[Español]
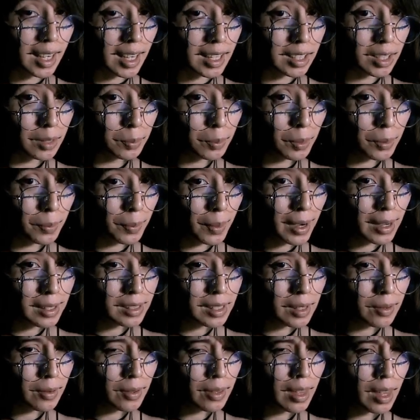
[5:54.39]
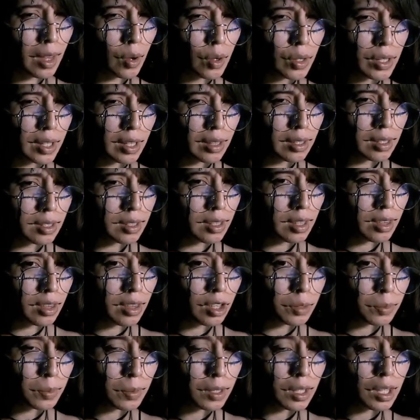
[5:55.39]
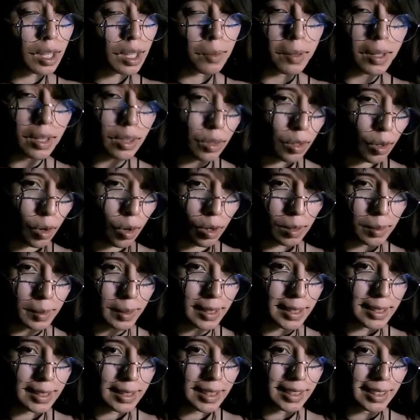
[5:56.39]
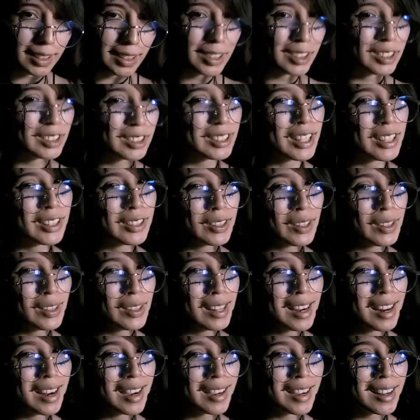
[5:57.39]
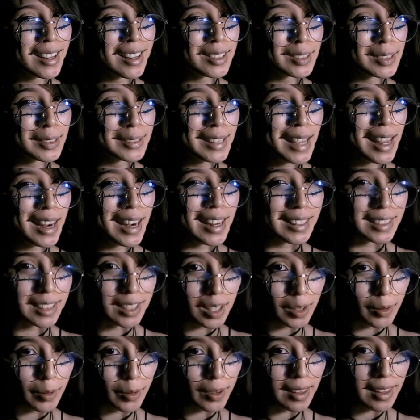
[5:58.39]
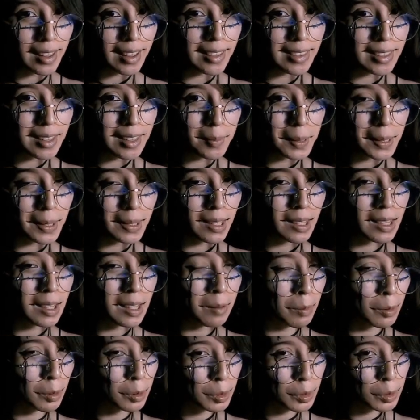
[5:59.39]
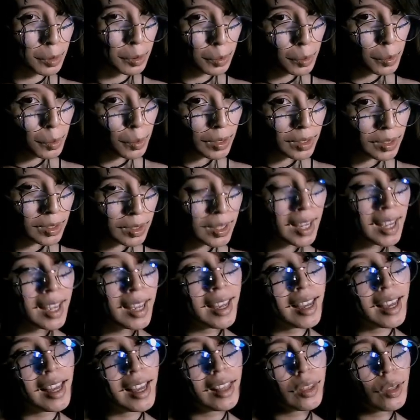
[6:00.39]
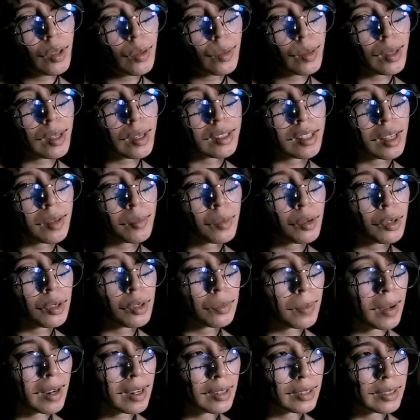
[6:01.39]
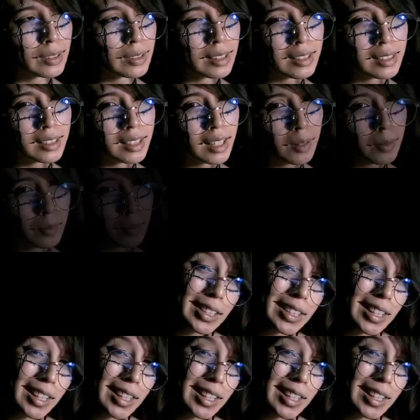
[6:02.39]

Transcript: Gracias por ver este video y antes de despedirme no olvides seguirnos en todas las redes sociales. Recuerda que también tenemos Twitch en donde hacemos varios streams.